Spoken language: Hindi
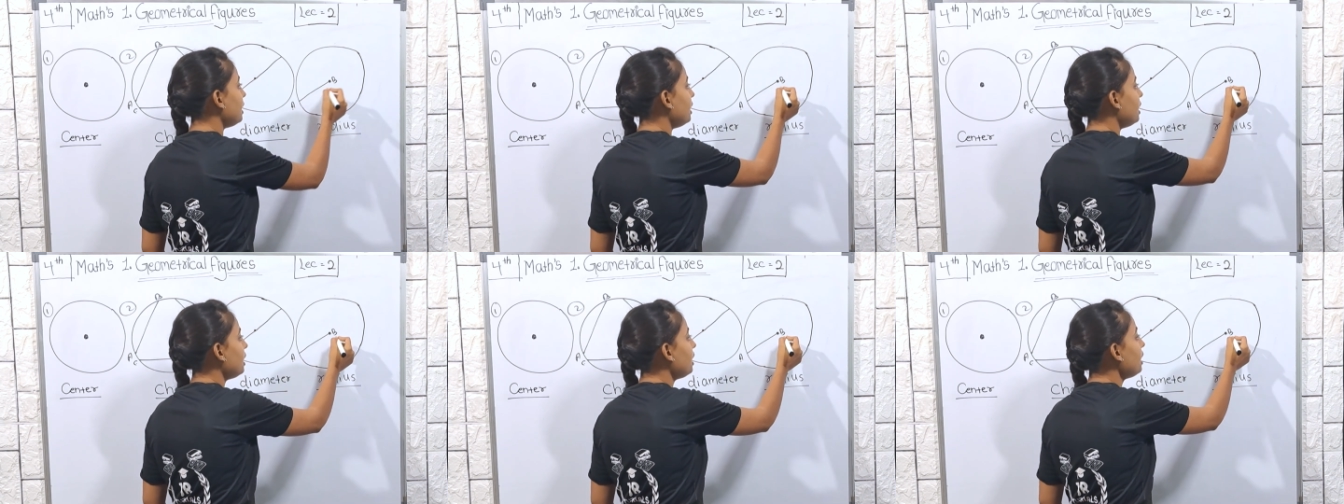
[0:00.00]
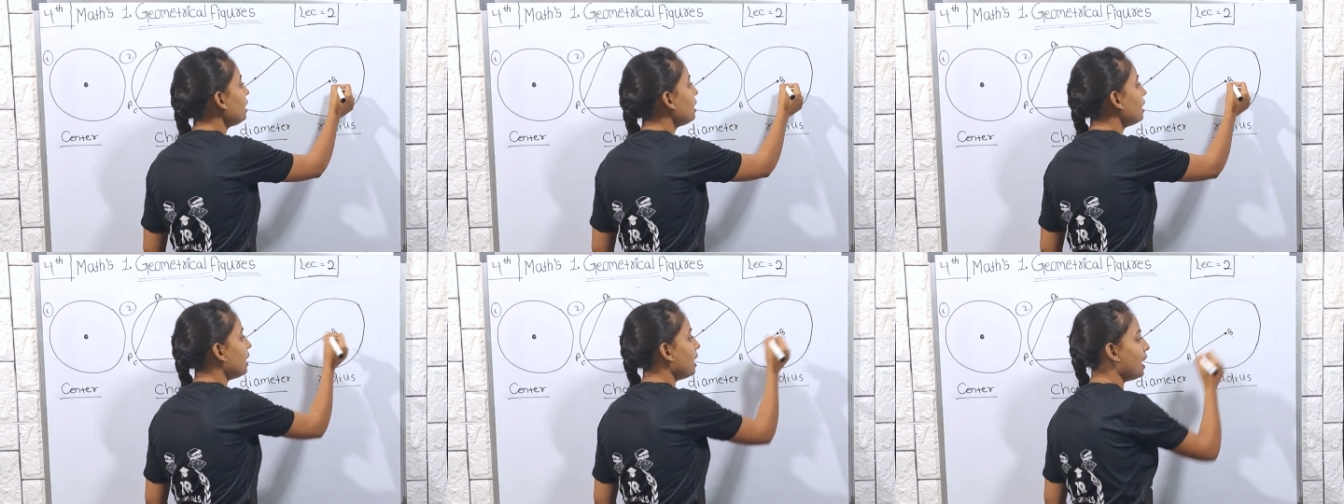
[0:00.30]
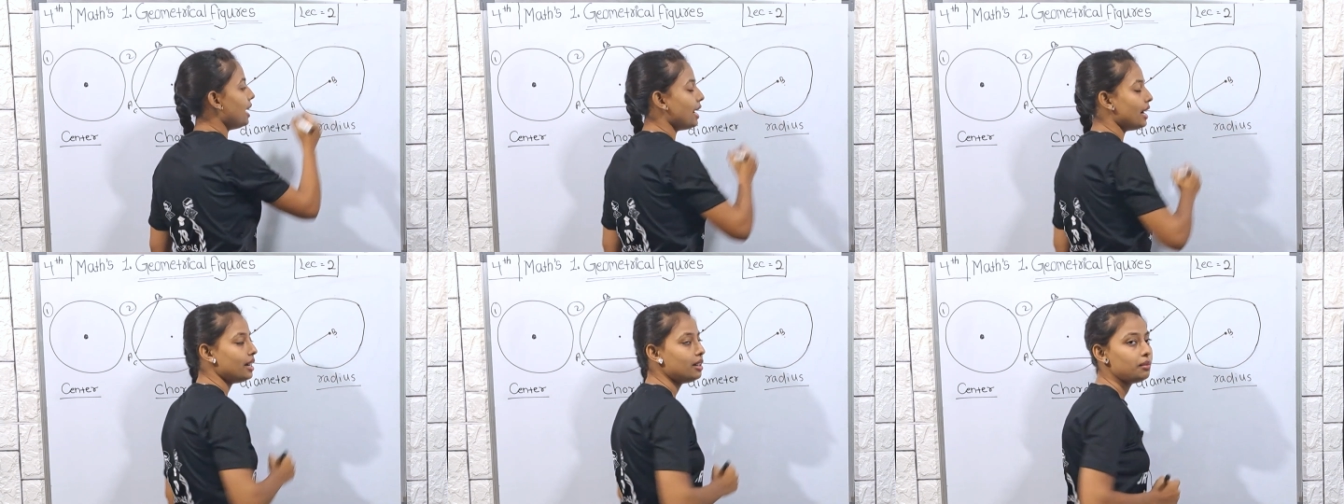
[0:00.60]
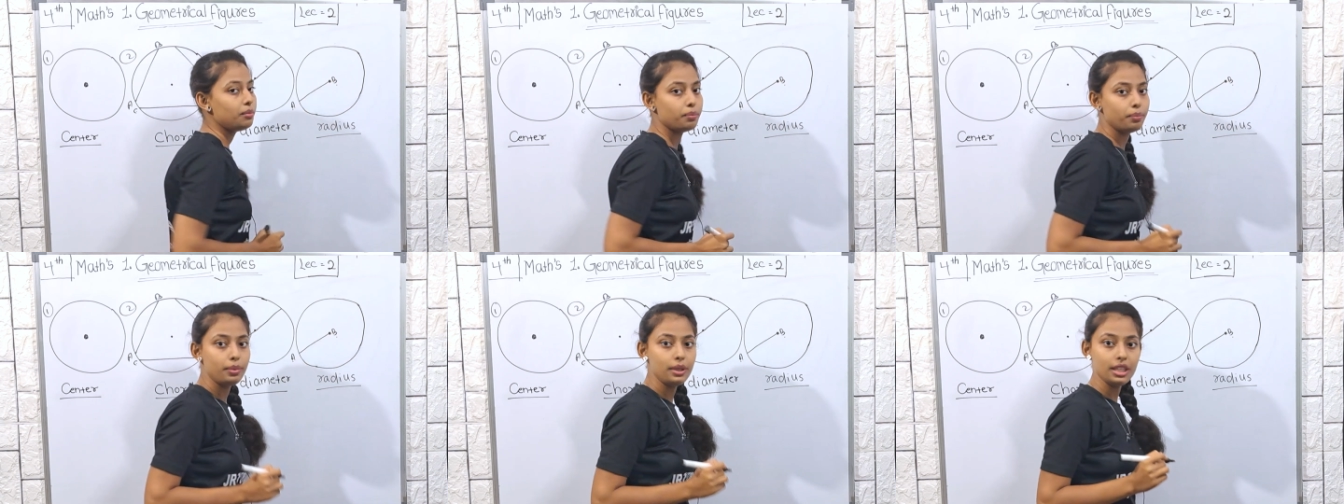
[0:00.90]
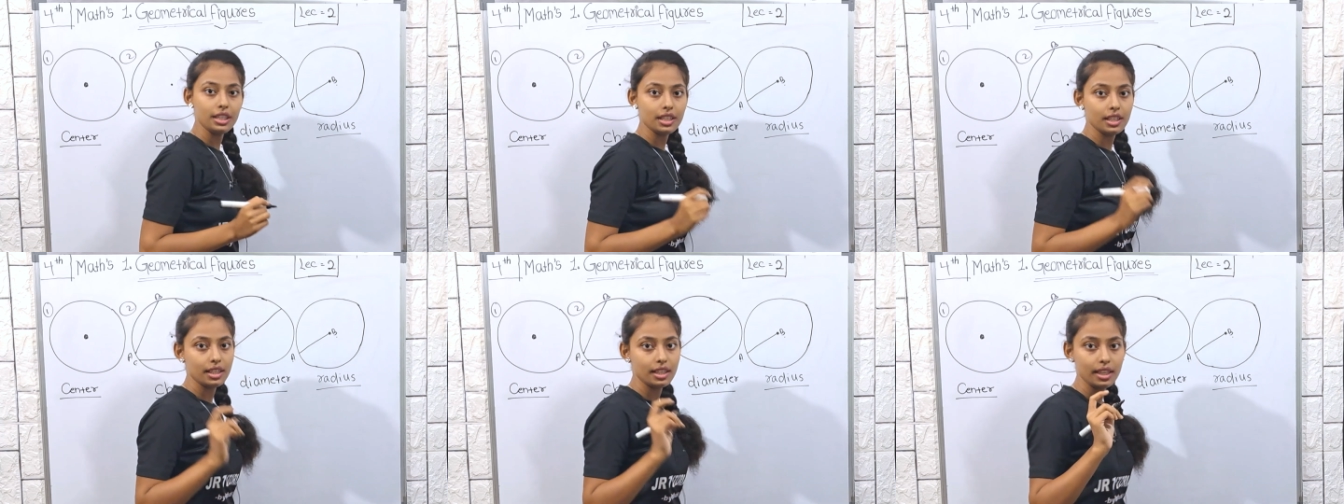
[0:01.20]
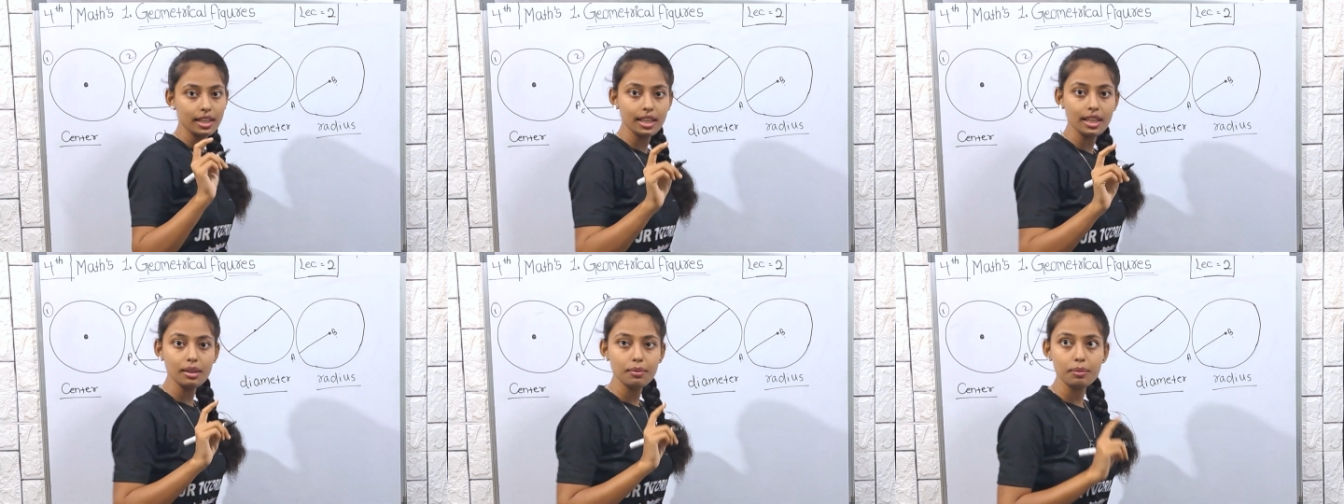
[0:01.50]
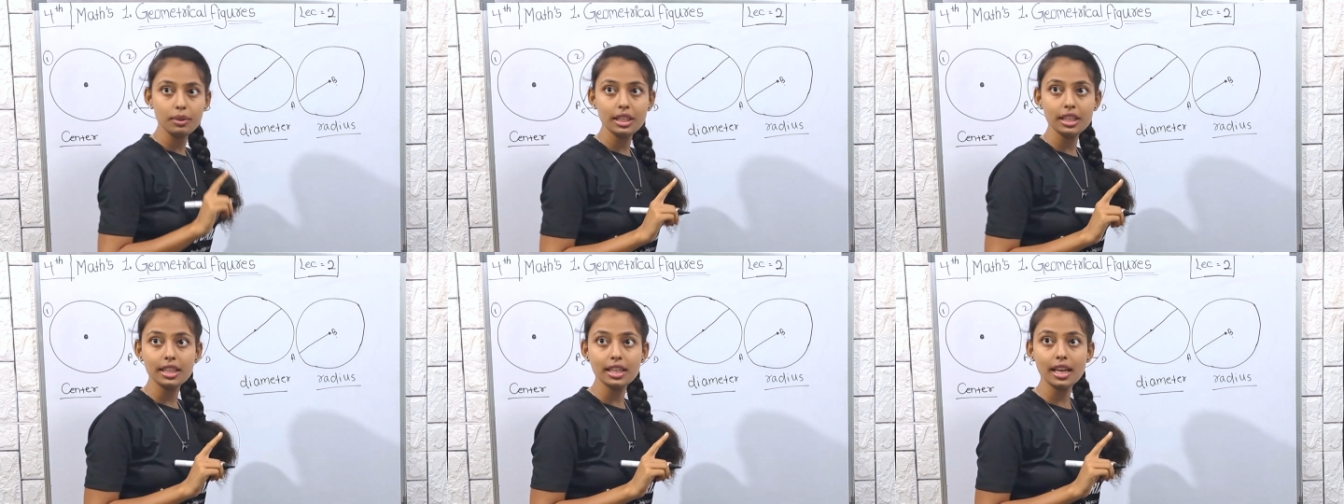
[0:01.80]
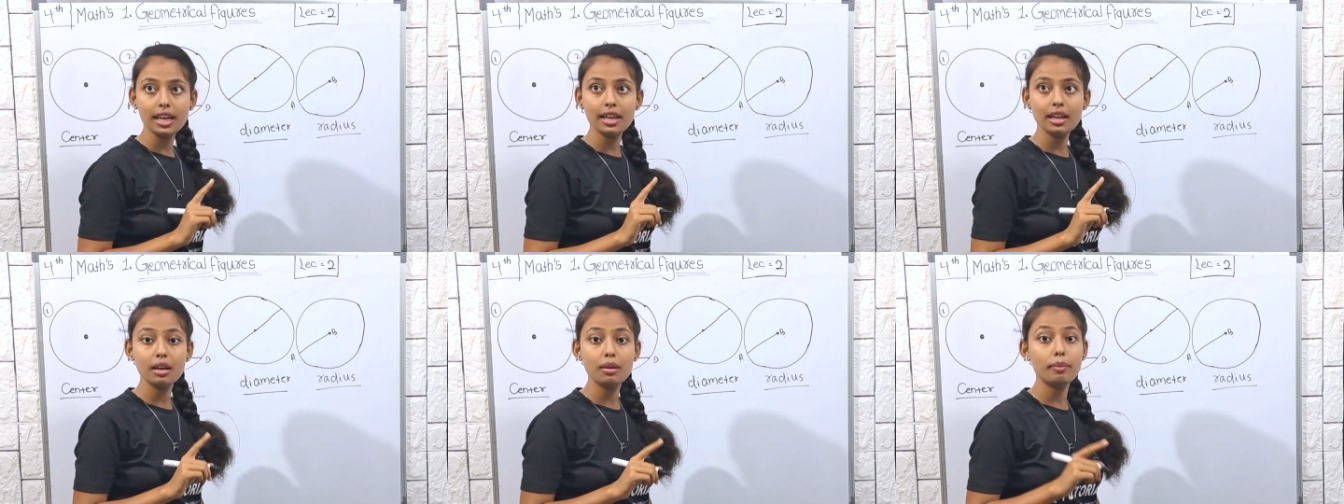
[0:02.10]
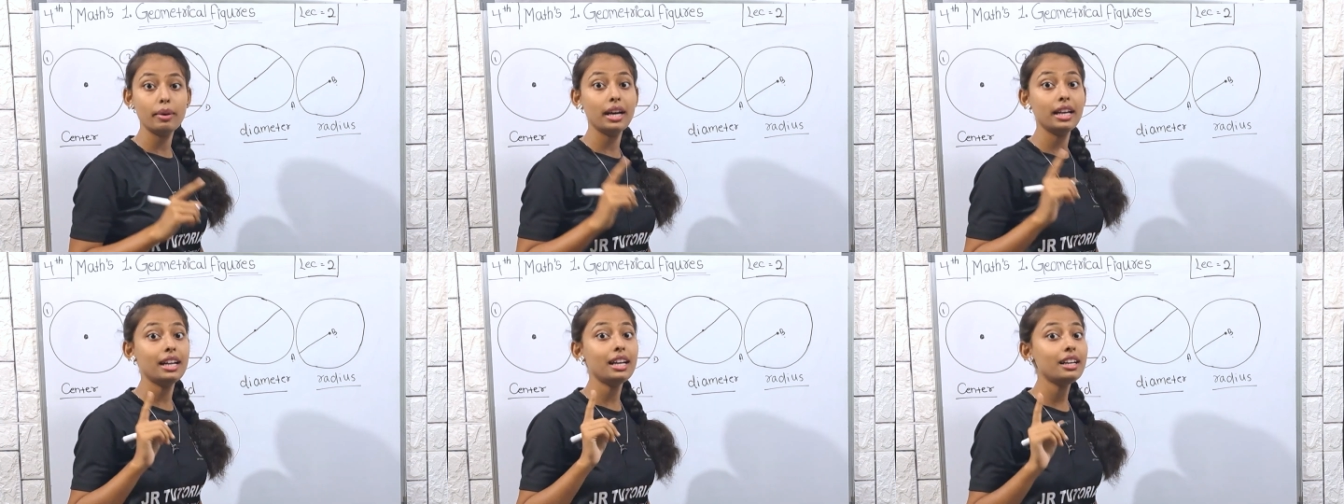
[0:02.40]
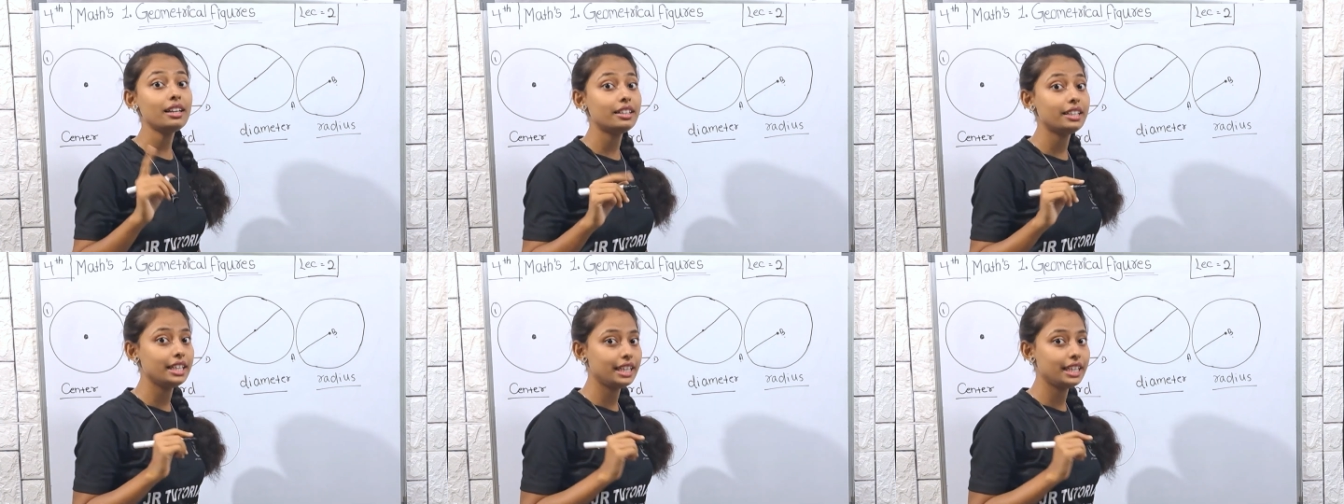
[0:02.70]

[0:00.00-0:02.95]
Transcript: ए एंड बी ए बी क्या है हमारा